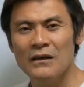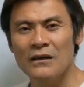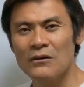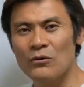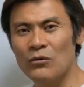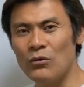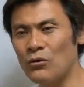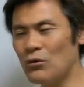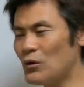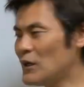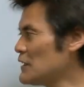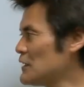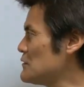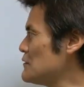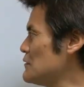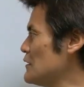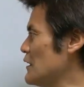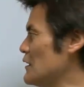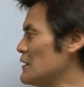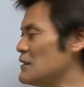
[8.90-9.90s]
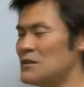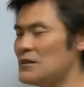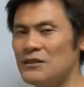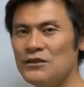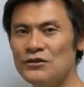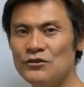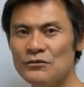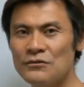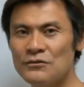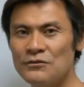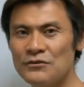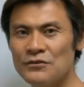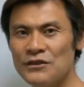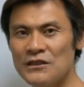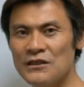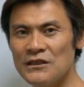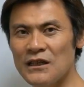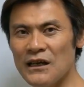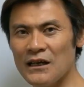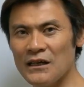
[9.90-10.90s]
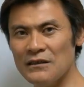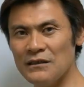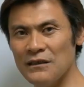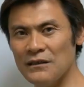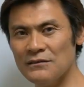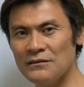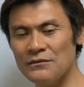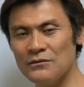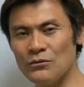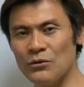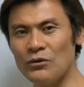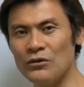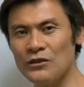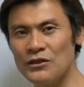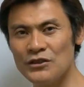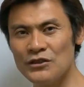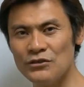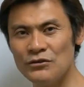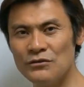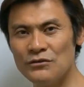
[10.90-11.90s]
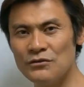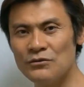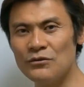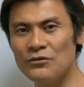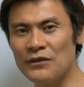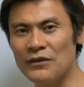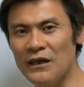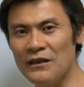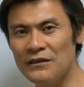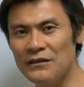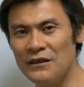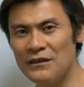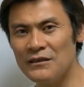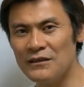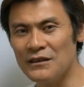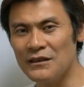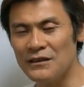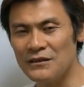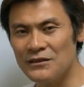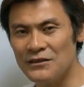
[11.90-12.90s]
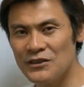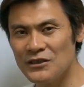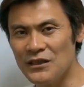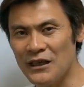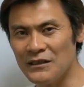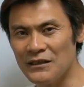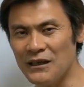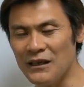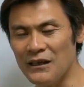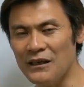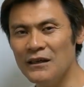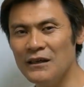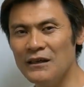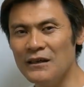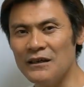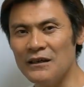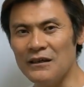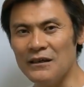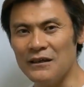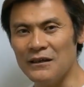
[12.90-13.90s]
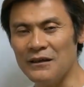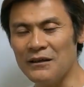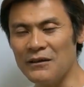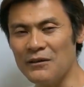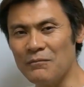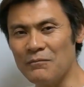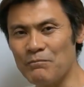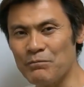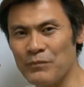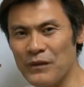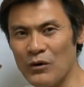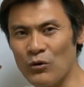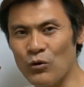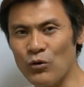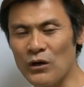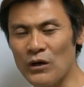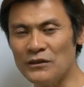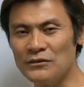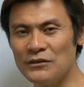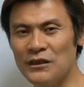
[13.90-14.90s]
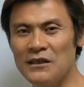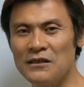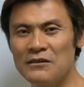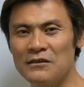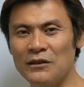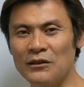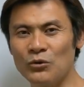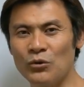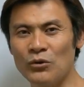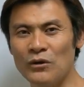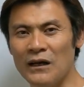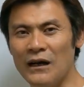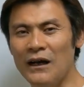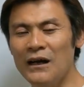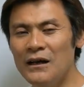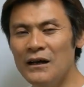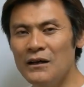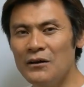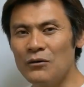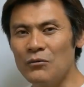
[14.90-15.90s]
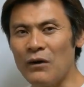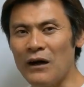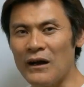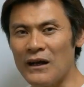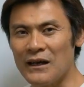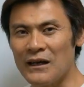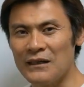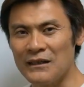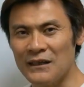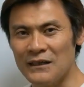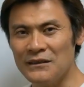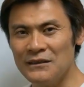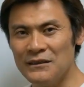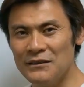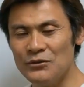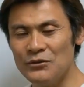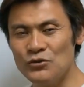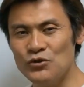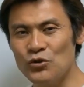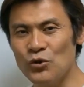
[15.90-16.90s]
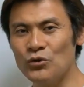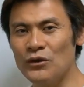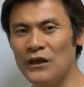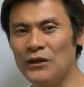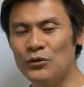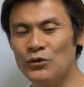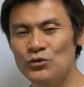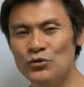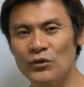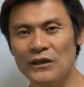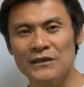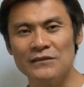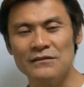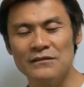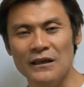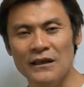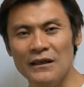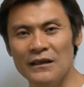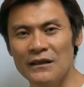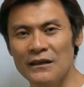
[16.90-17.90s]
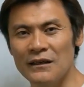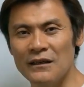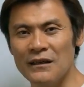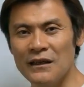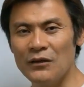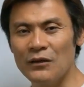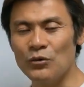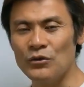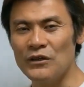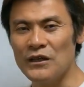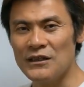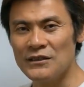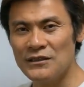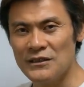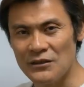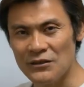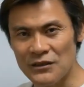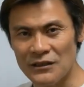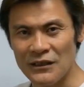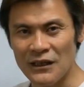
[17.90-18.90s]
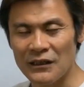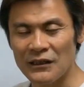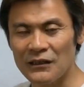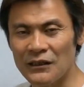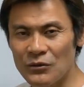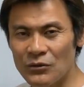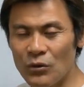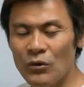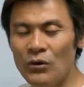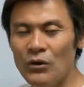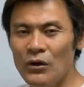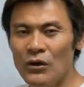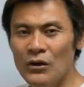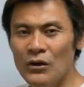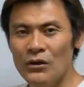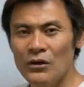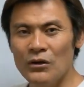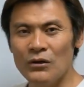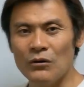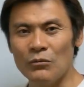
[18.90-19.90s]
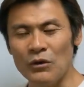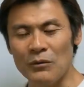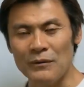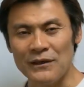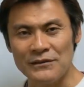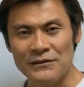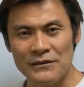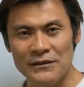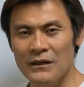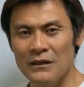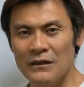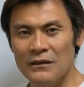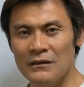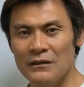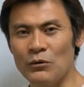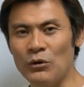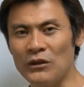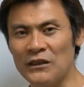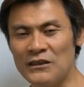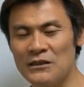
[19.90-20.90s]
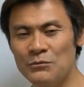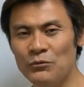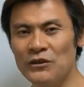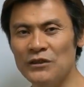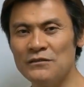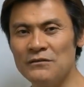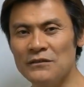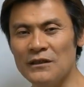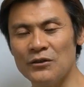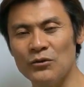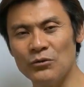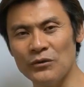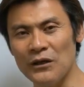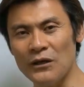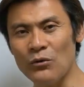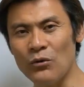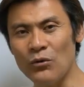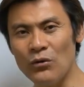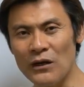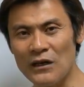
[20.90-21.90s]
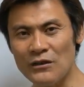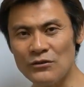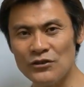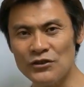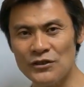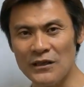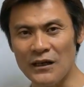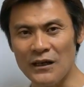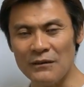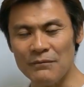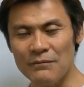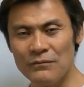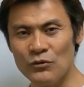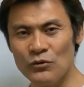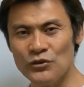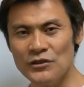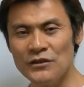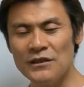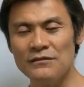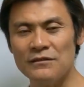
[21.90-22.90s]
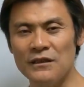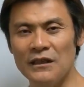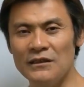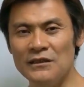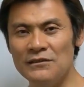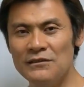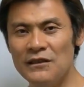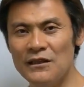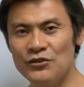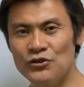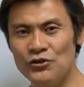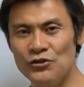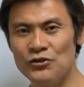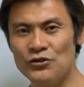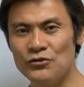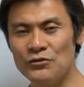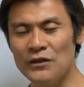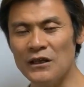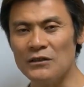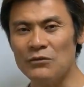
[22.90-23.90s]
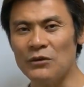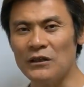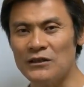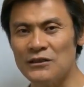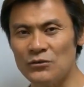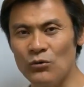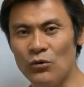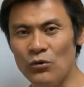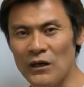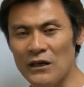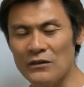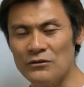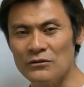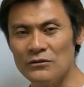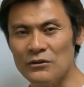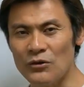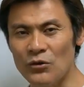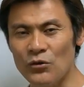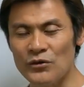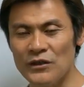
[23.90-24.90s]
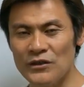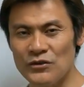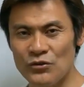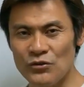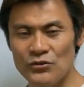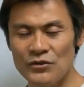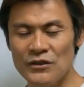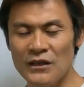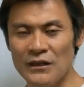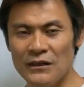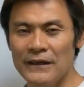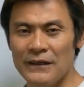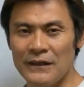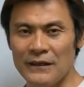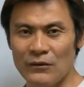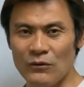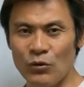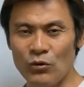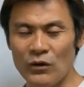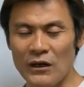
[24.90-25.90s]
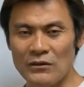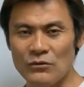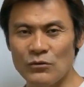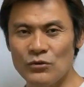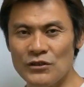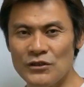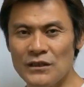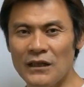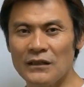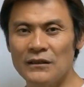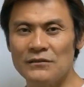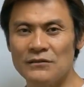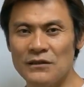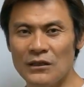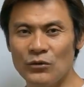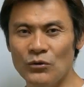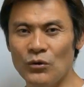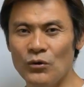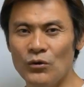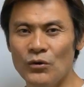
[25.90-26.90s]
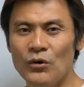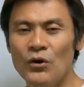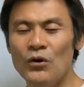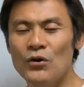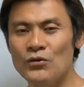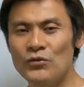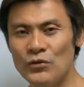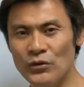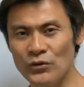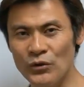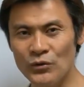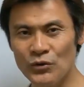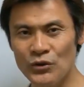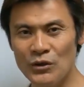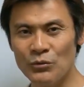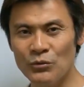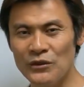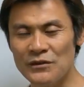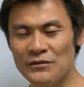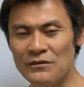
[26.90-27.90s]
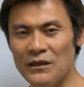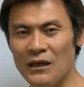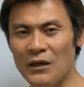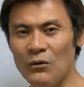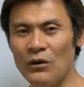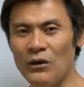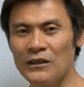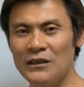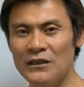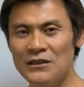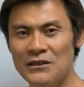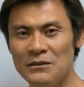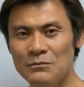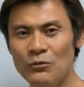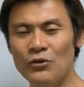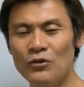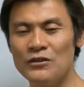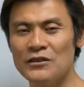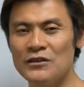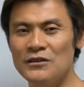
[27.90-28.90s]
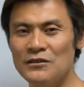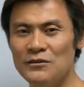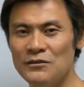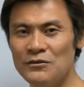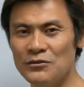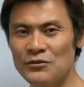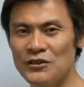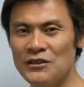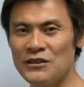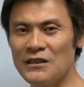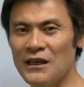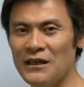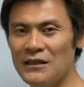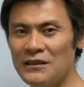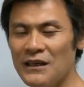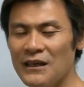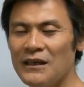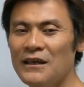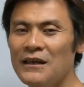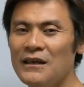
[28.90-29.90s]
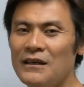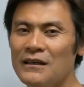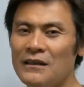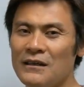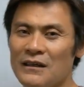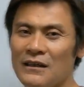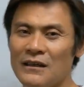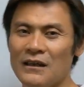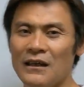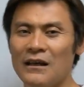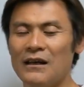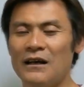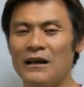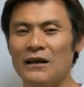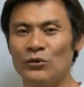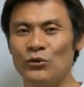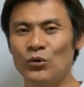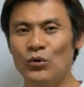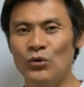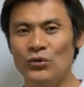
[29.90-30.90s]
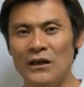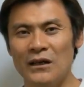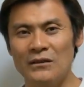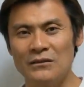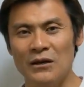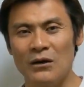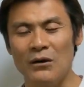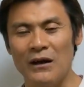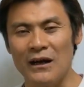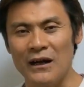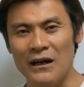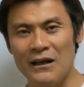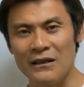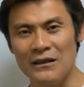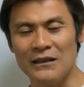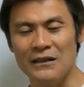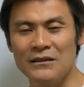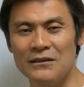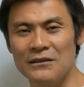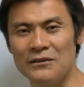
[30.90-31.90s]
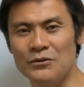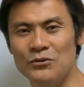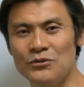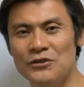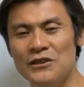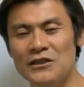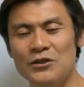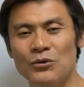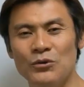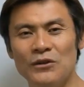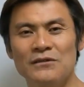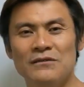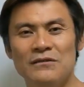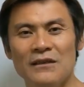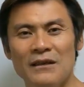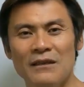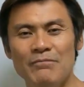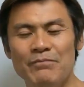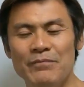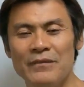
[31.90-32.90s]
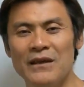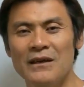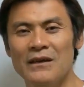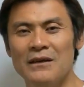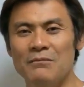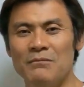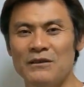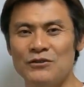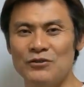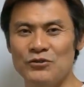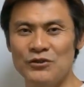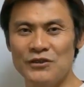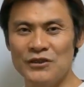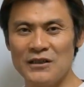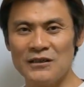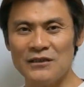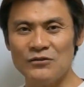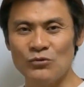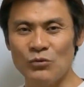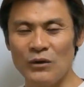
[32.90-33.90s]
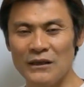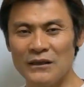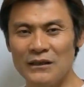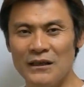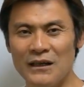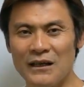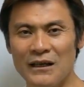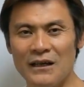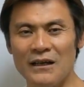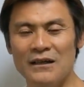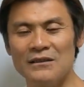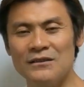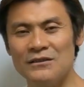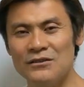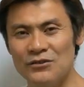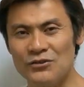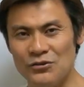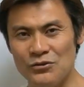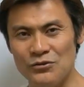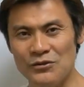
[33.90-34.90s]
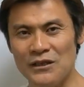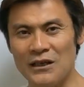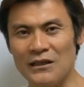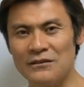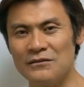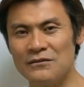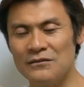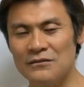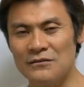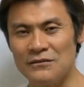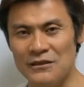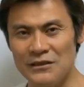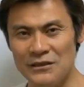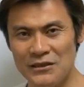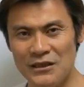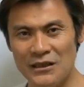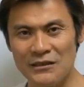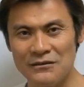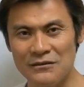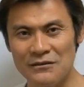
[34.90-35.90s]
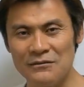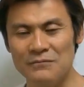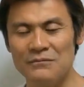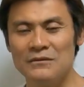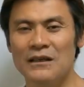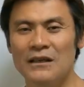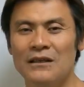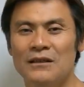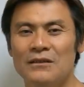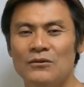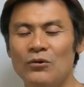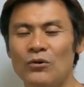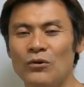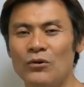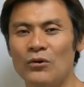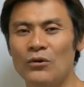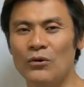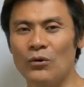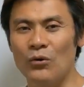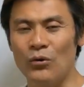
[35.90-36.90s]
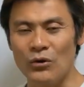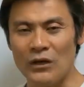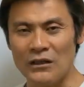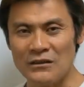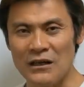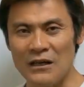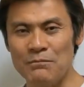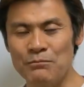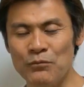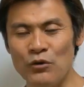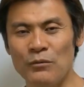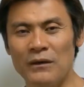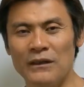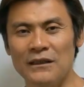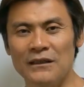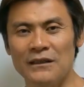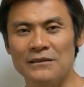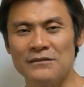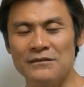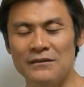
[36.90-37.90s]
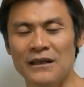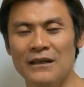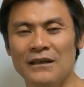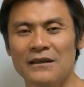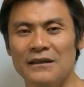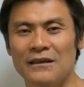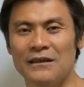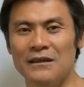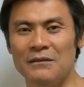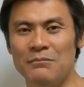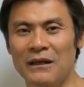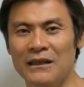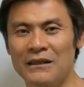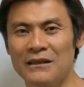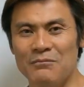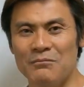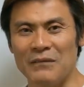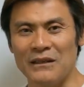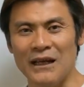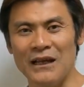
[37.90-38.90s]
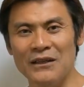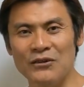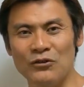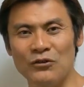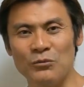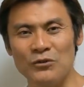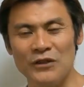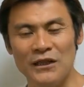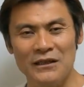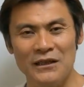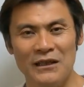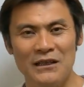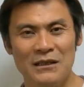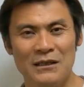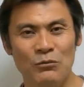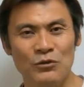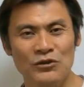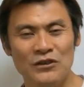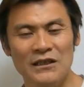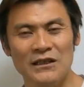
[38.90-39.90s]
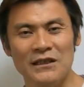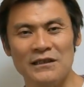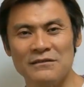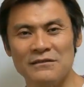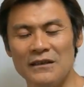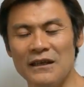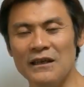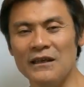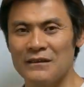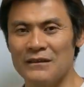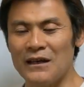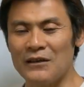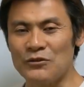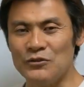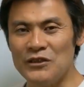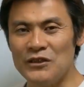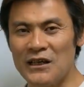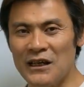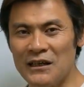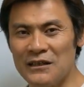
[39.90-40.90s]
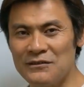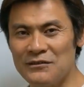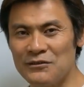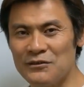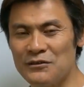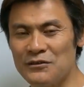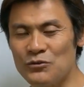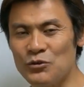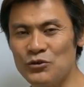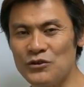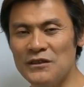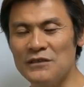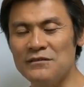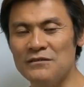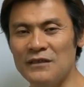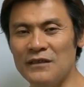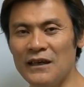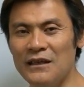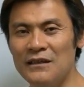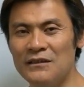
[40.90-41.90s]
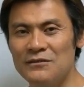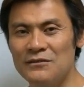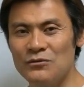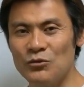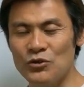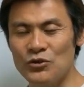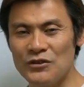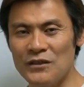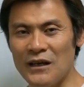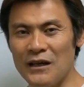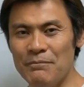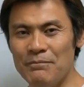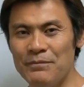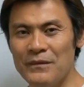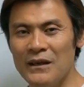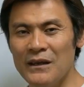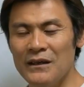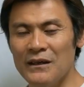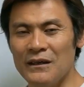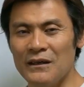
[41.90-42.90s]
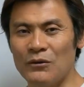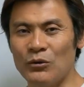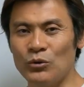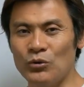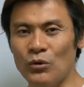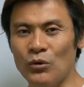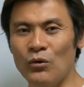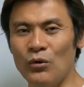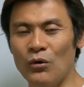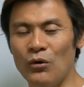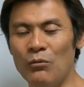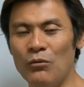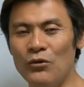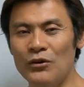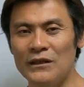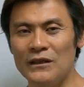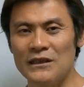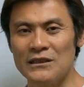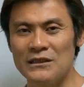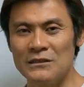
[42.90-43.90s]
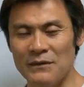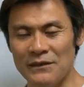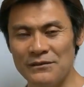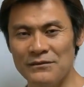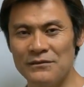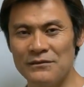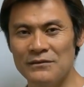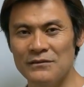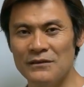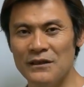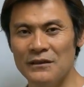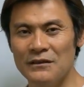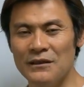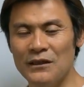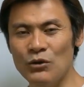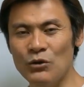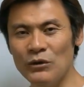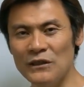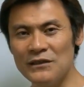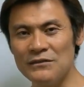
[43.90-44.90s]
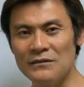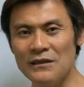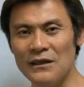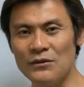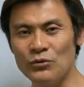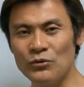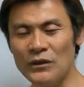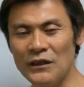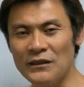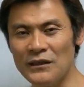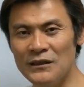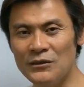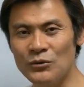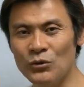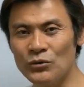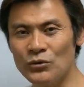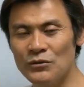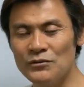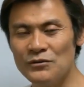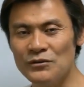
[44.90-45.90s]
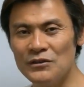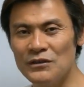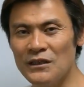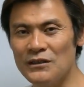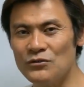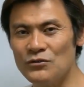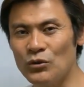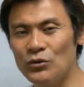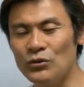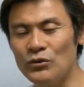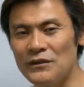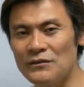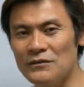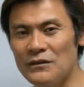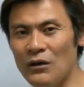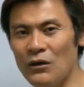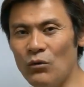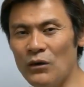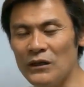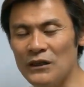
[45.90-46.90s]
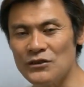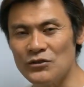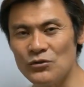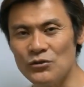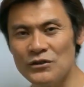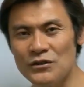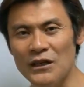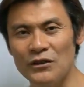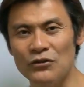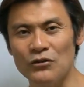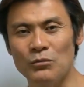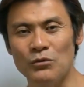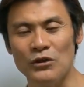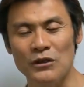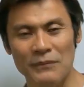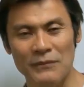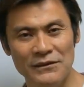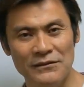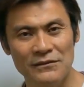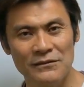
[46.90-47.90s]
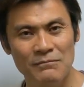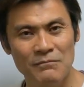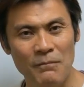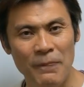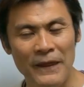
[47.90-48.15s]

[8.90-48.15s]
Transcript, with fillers: ここがですね、記述次第ですと、記述の採点次第で、えー、合格できるかどうかわからないっていう状態の人がですね、結構いらっしゃるんじゃないかなと思います。で、私もですね、去年合格した年ですね、2019年に私合格、行政書士試験、えー、合格をしたんですけど、その時もですね、私も記述次第で、え結果がどうなるかわからないっていう時期をですね、ま11月終わってから12月、1月の合格発表までですね、えー、ま、ま、なんとも言えない気持ちでですね、約2ヶ月少しですね、過ごしたことを思い出します。で、今日はですね、そのあたりのことについてちょっとですね、お話をしたいと思います。